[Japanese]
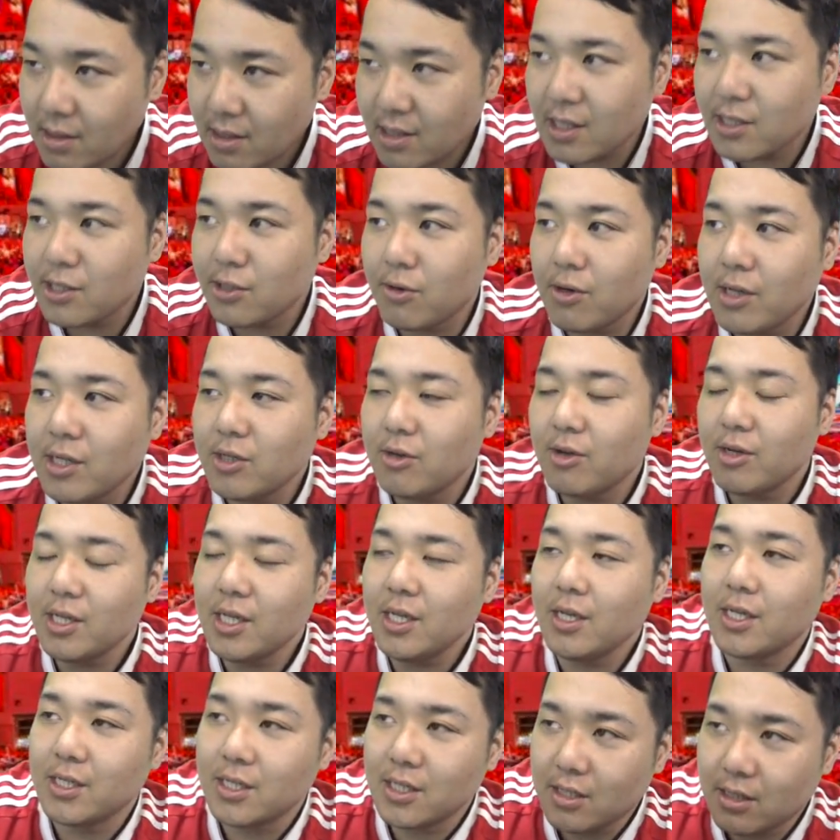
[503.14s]
で、それぞれ
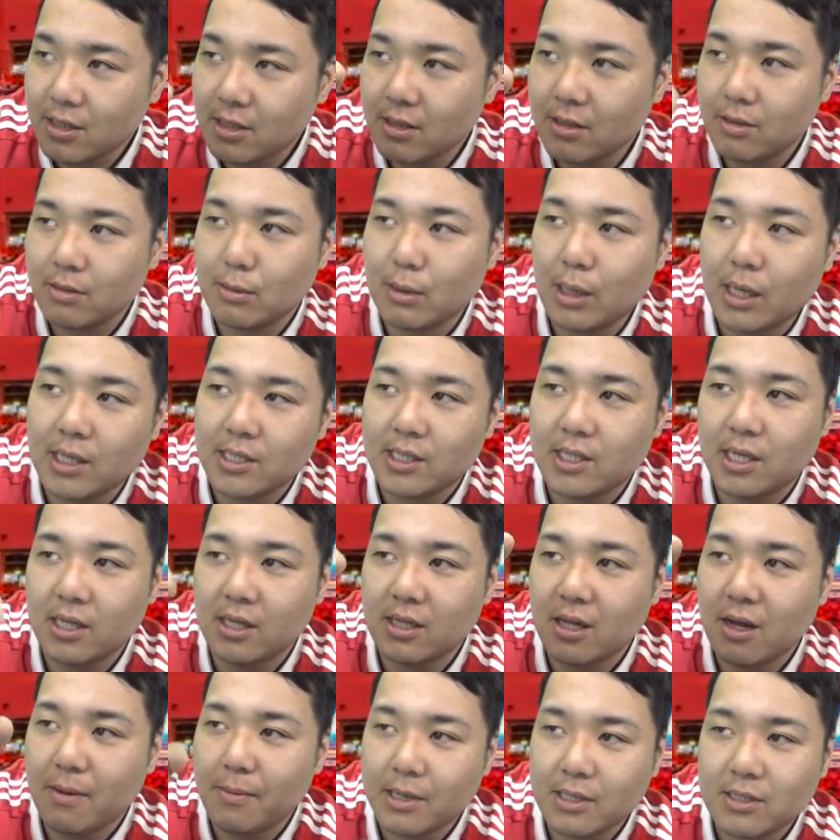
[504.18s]
になんか
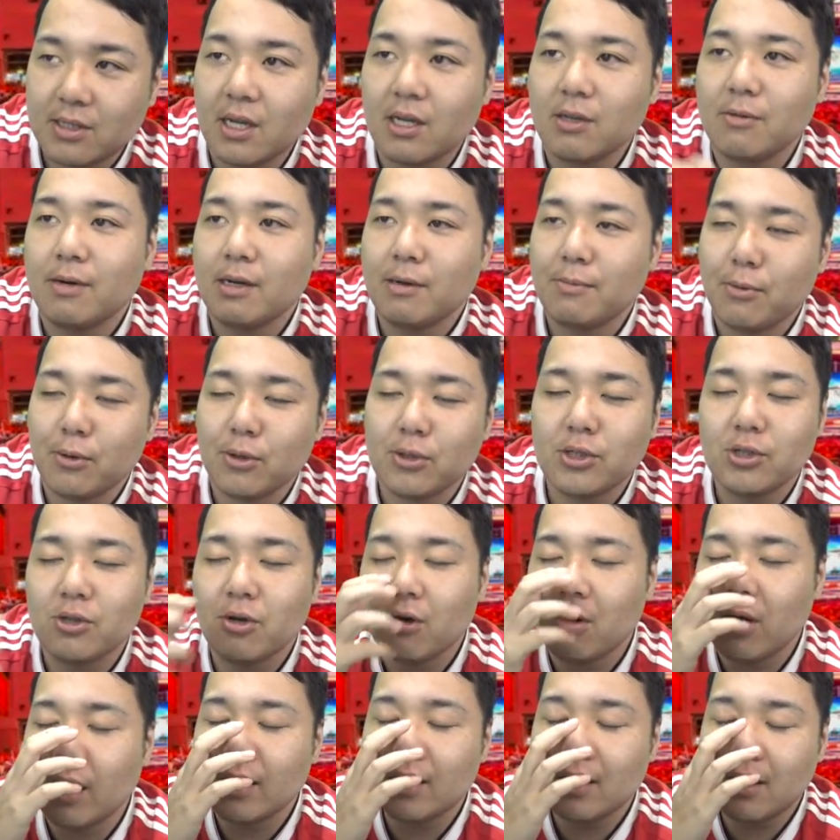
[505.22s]
センターバック、サイドバック、
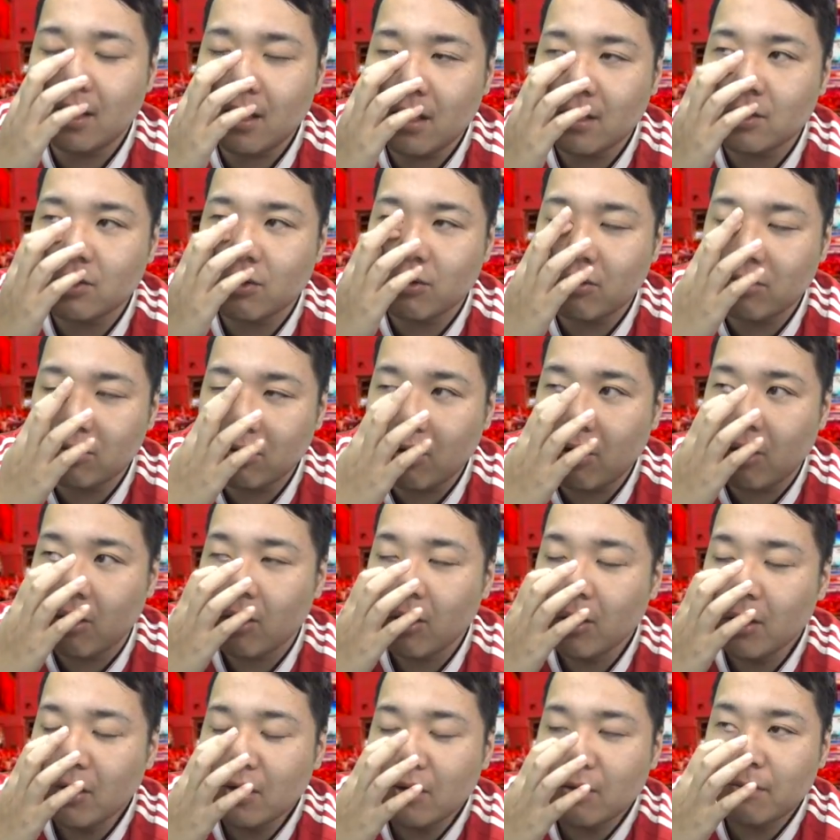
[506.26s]
ポジションあって、そこ
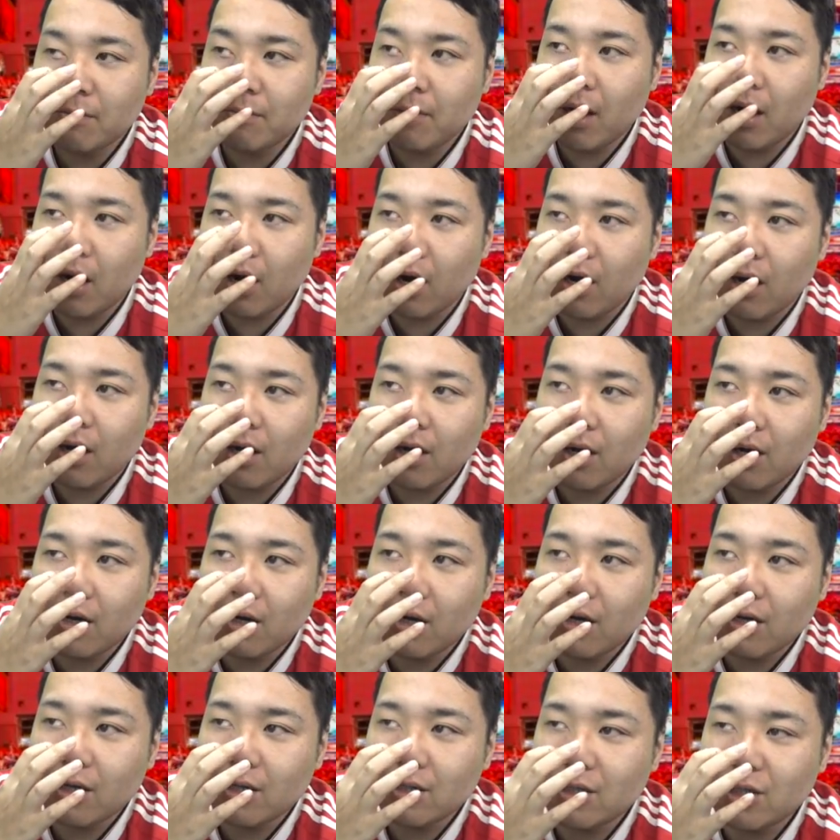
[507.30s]
の、まあ、
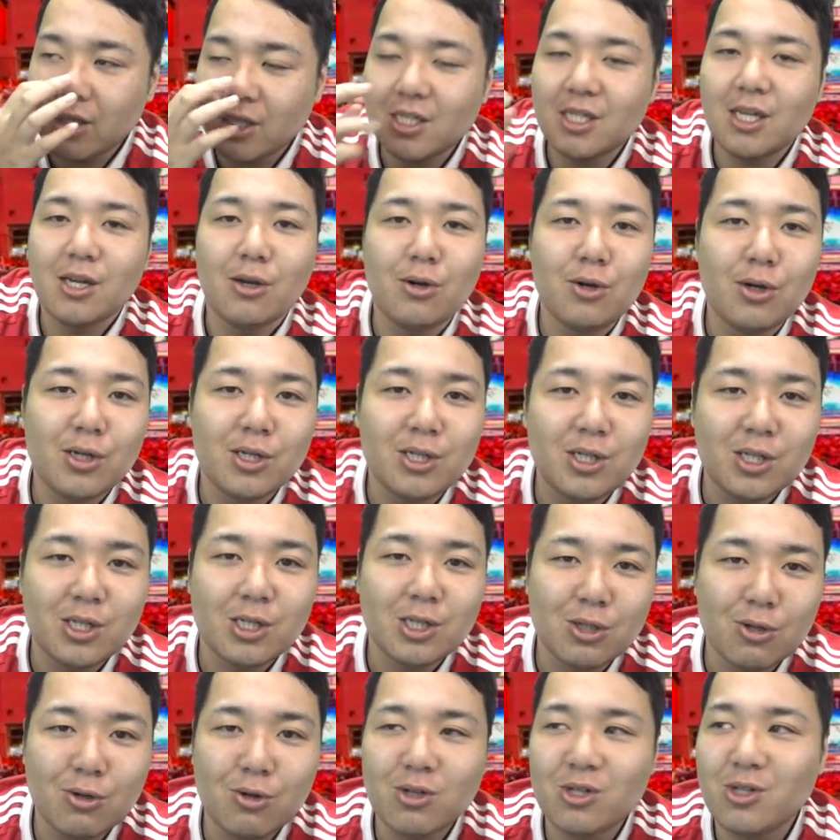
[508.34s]
実際、
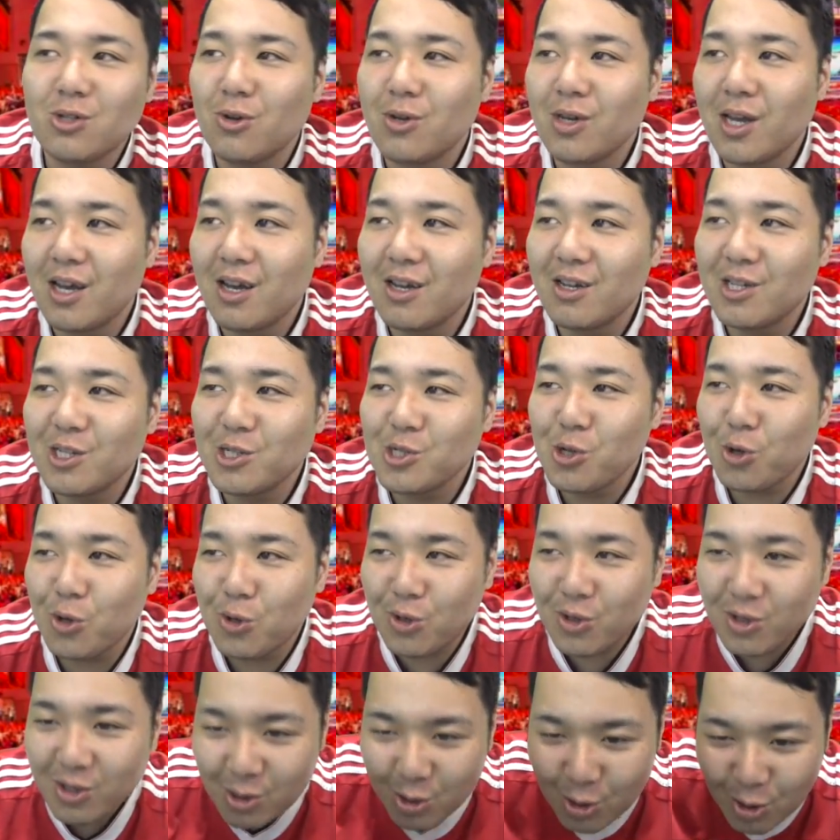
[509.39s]
その人や、
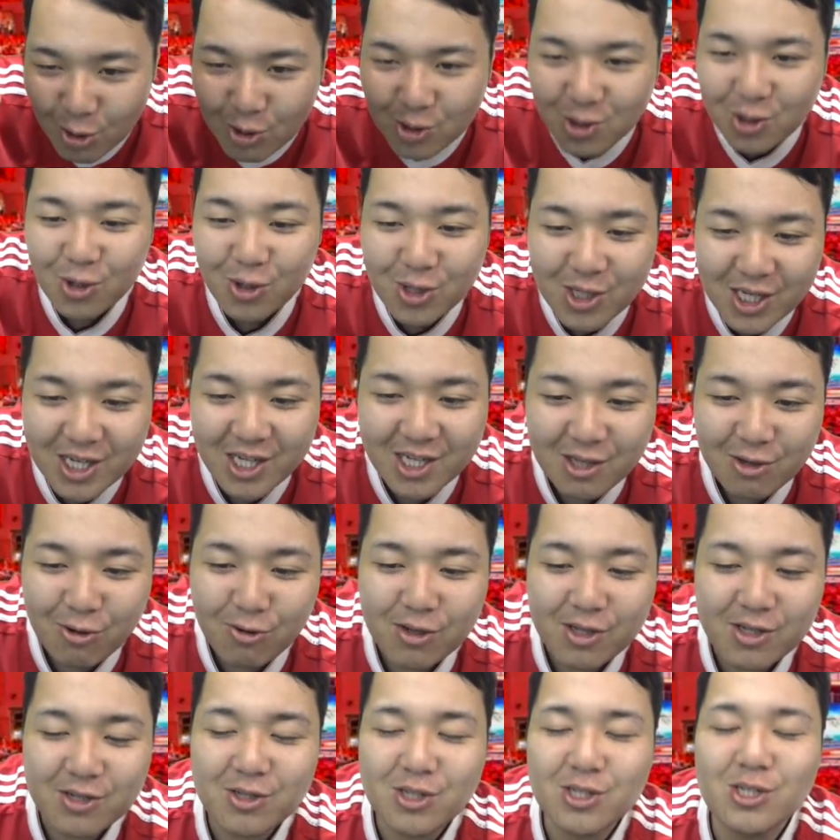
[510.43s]
の、その人に
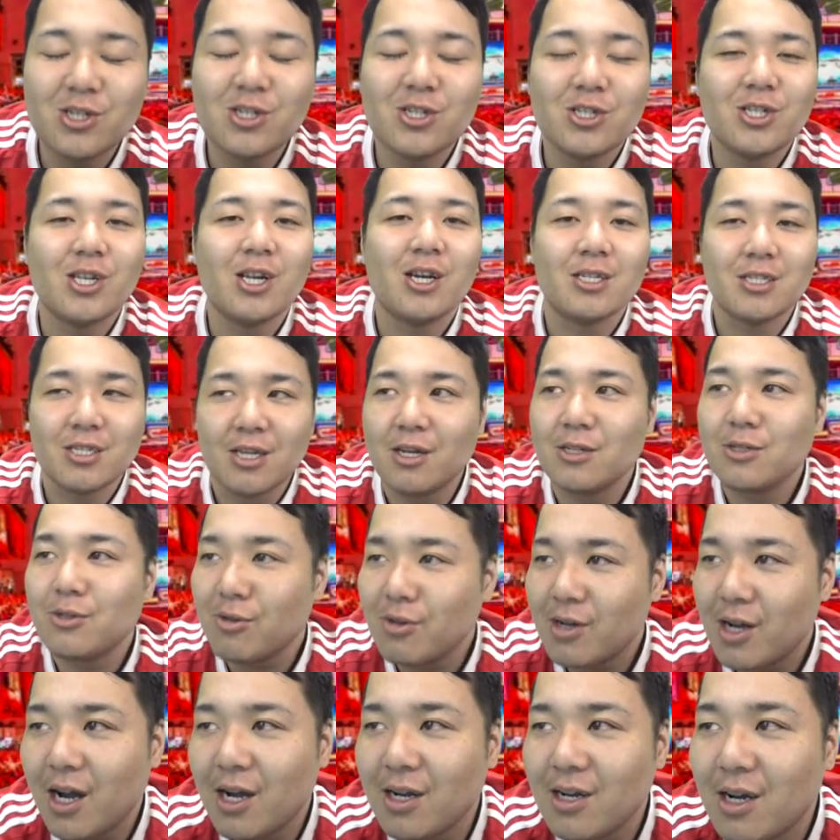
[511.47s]
乗り移るっていうかさ、そ
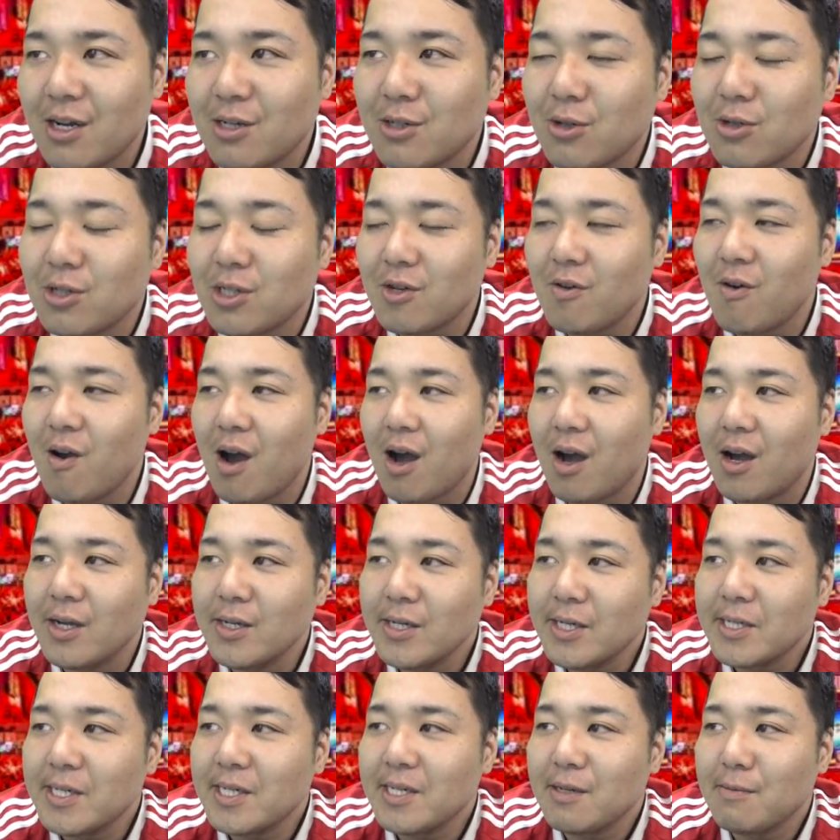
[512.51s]
の感覚としては、
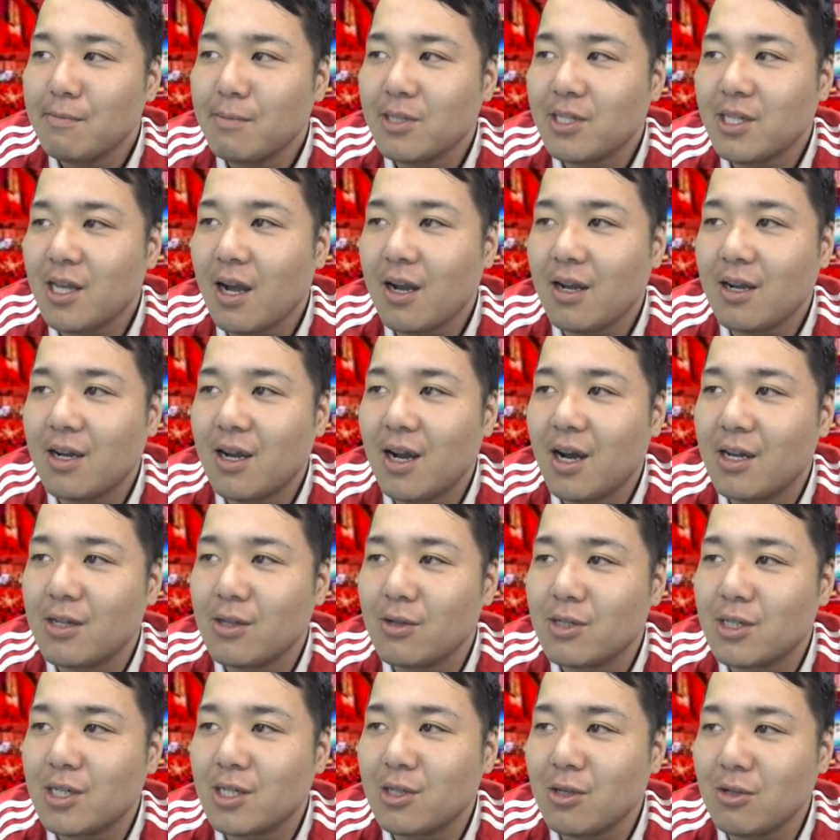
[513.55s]
まあ、サッカー
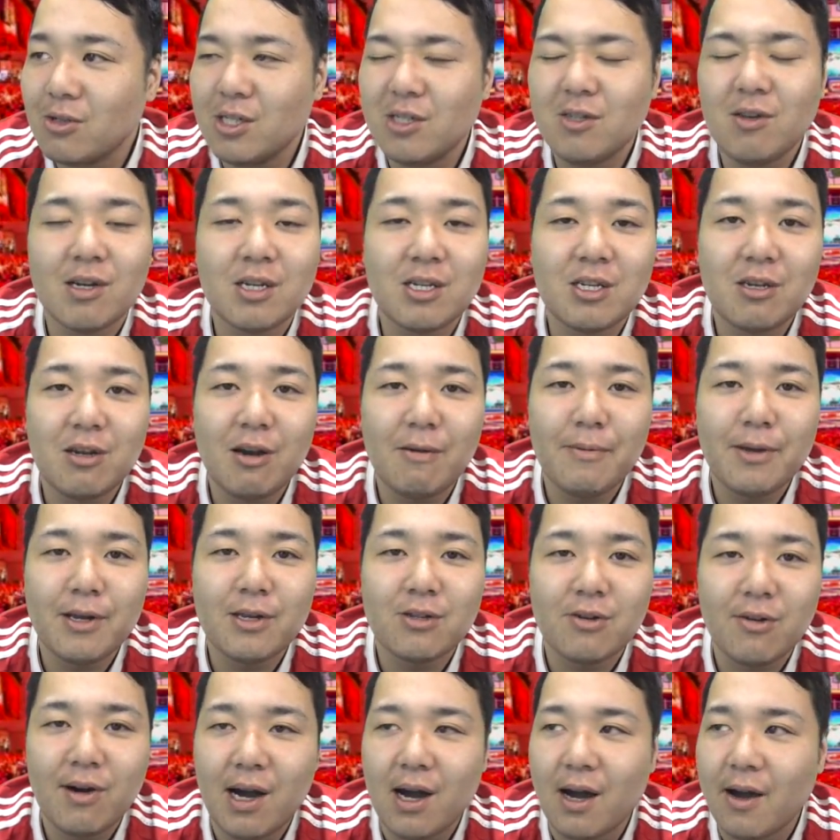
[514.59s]
としてそっちは極め
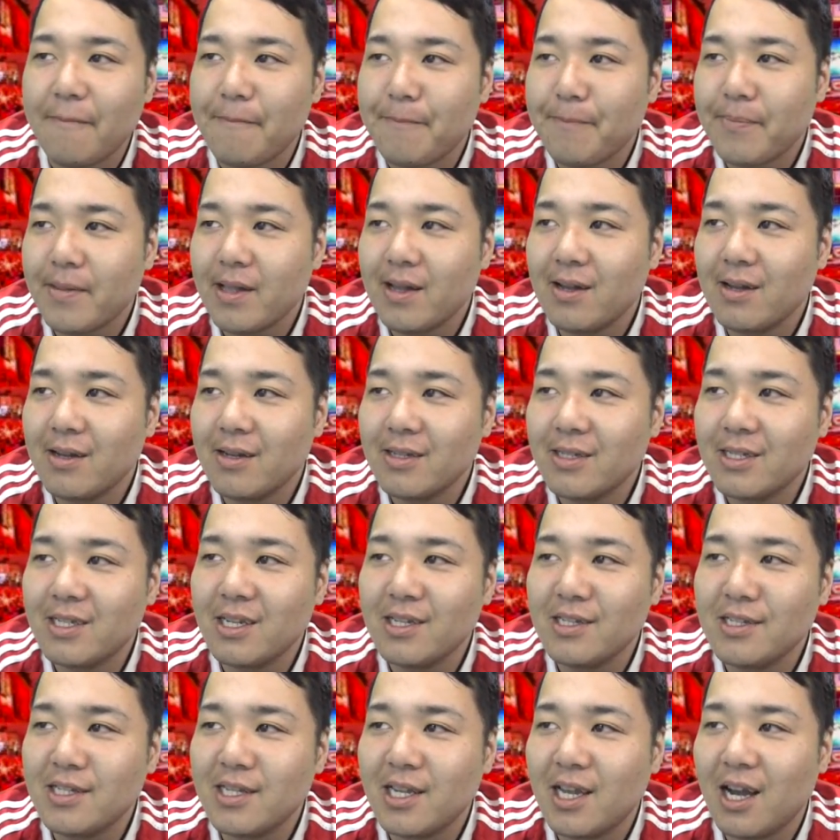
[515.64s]
るのは
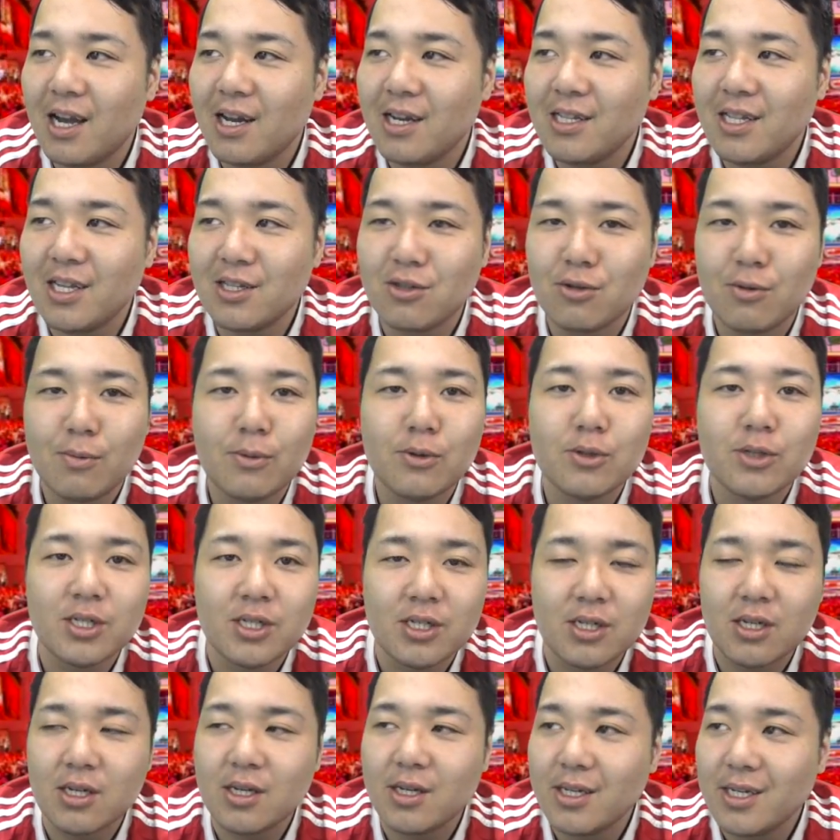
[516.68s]
全然ありだと思う
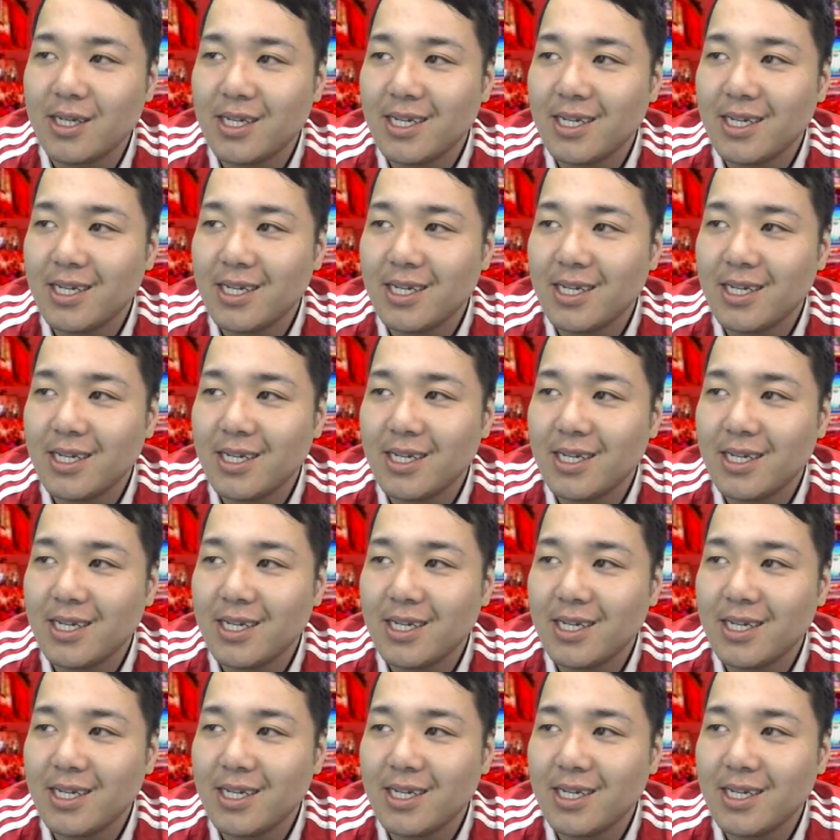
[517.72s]
し、